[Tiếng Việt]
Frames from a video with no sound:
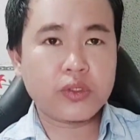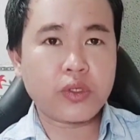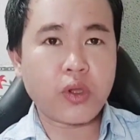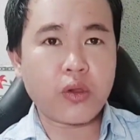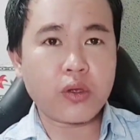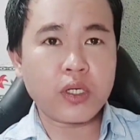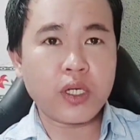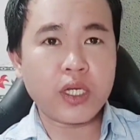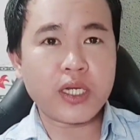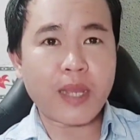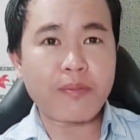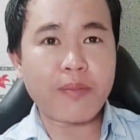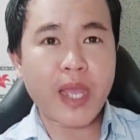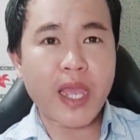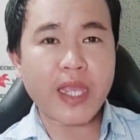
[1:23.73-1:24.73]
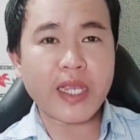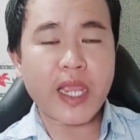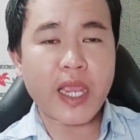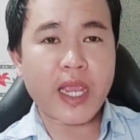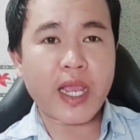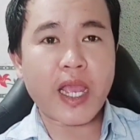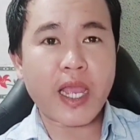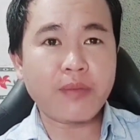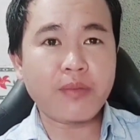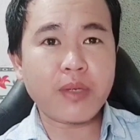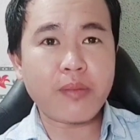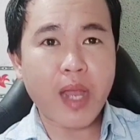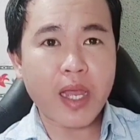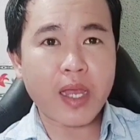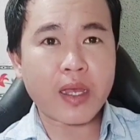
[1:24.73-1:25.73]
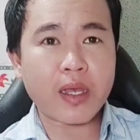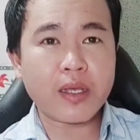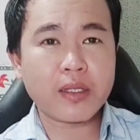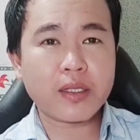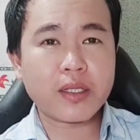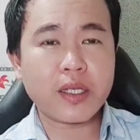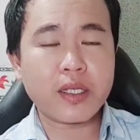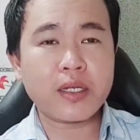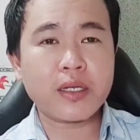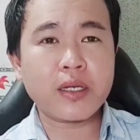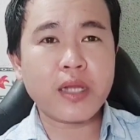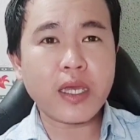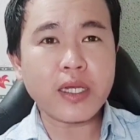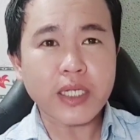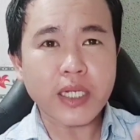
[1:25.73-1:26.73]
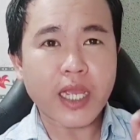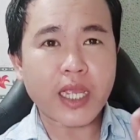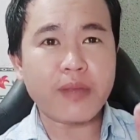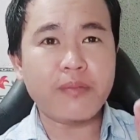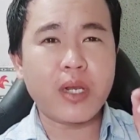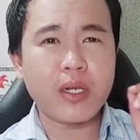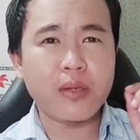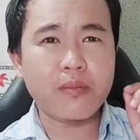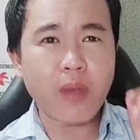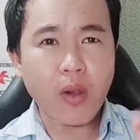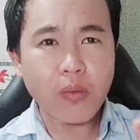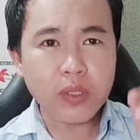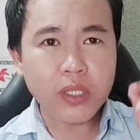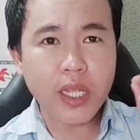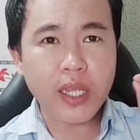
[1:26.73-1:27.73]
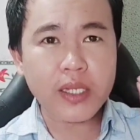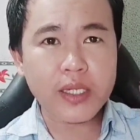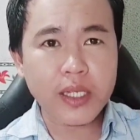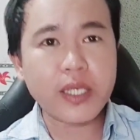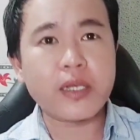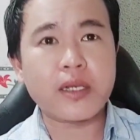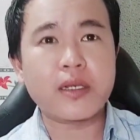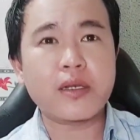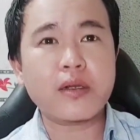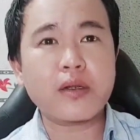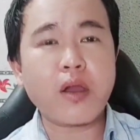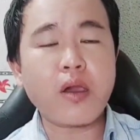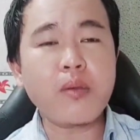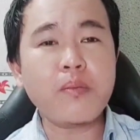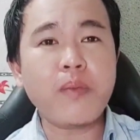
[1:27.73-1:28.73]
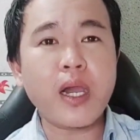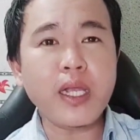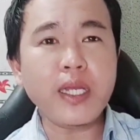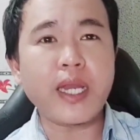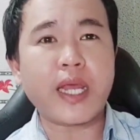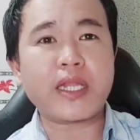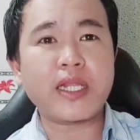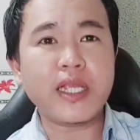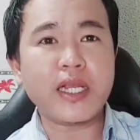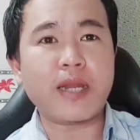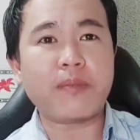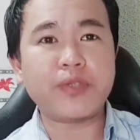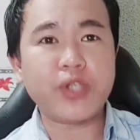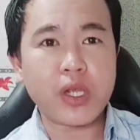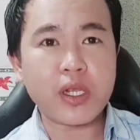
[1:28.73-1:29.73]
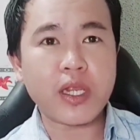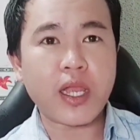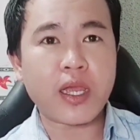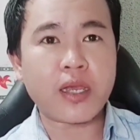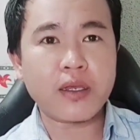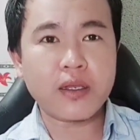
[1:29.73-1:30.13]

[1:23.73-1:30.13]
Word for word: cho nên năm 2023 thì đến ngày 14 tháng giêng nó mới là tiết lập xuân nha